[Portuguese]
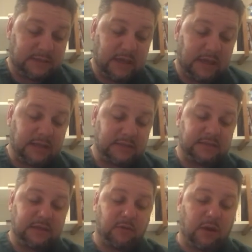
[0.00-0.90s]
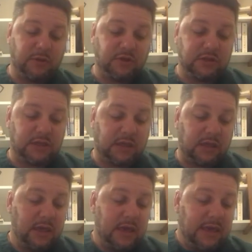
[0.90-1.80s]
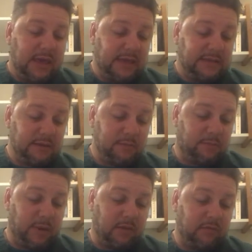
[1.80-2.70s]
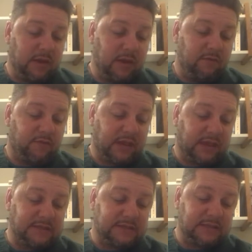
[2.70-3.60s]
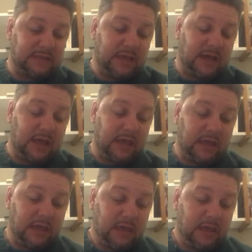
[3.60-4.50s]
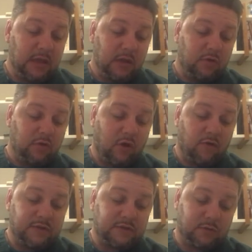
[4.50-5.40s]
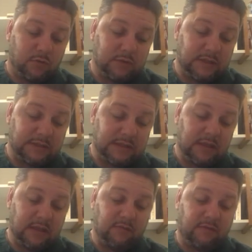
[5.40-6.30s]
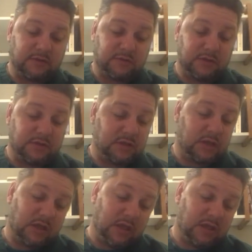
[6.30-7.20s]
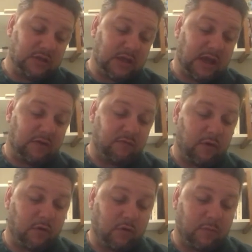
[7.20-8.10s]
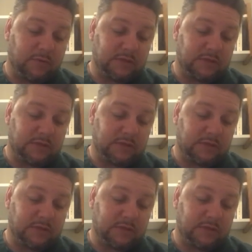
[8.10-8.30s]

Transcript: eh, cresceu à medida que esse império enfraquecia e novas ondas de invasões eh, chegavam à Europa